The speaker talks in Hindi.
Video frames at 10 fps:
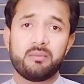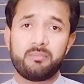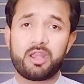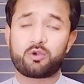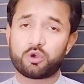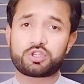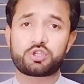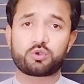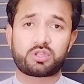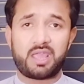मेरी
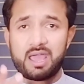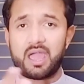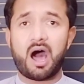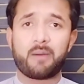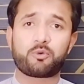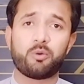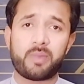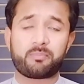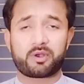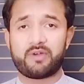कोशिश होती है कि आपको
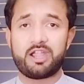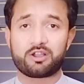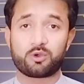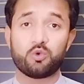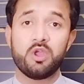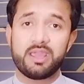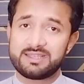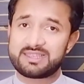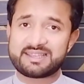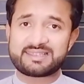मैं प्रोवाइड करूं
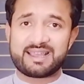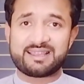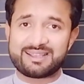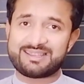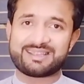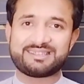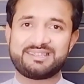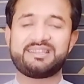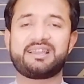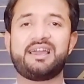इसी के साथ इजाजत
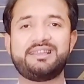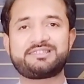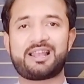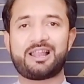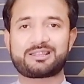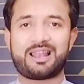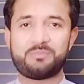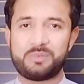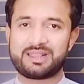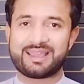दीजिएगा इनशाला
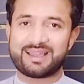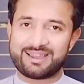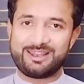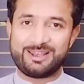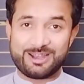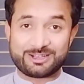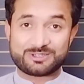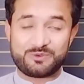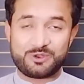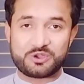तला मिलते हैं अगली
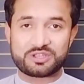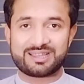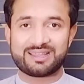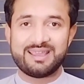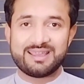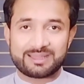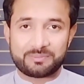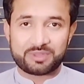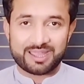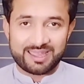लेटेस्ट वीडियो के साथ
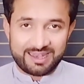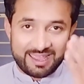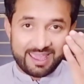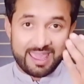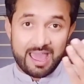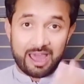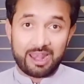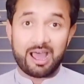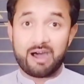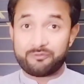तब तक के लिए
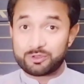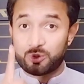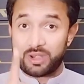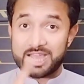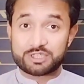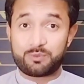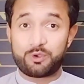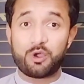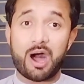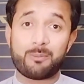अल्लाह हाफिज और नेक्स्ट
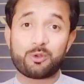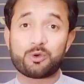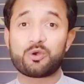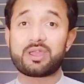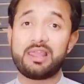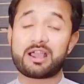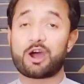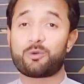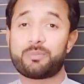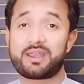वीडियो आप लोगों के लिए
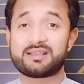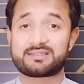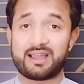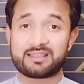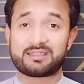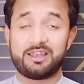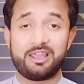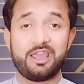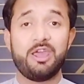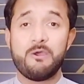कारोबारी हजरात के
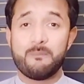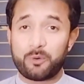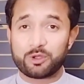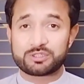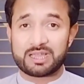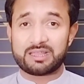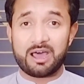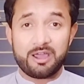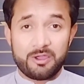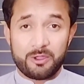लिए बहुत
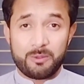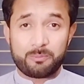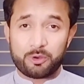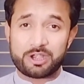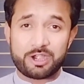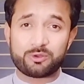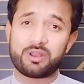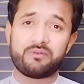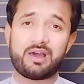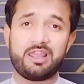ज्यादा इंपॉर्टेंट
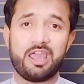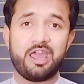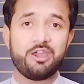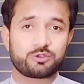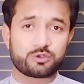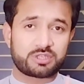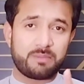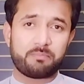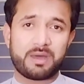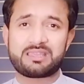होने वाली है सो
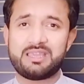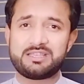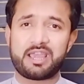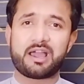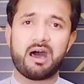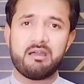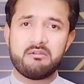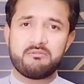स्किप मत कीजिएगा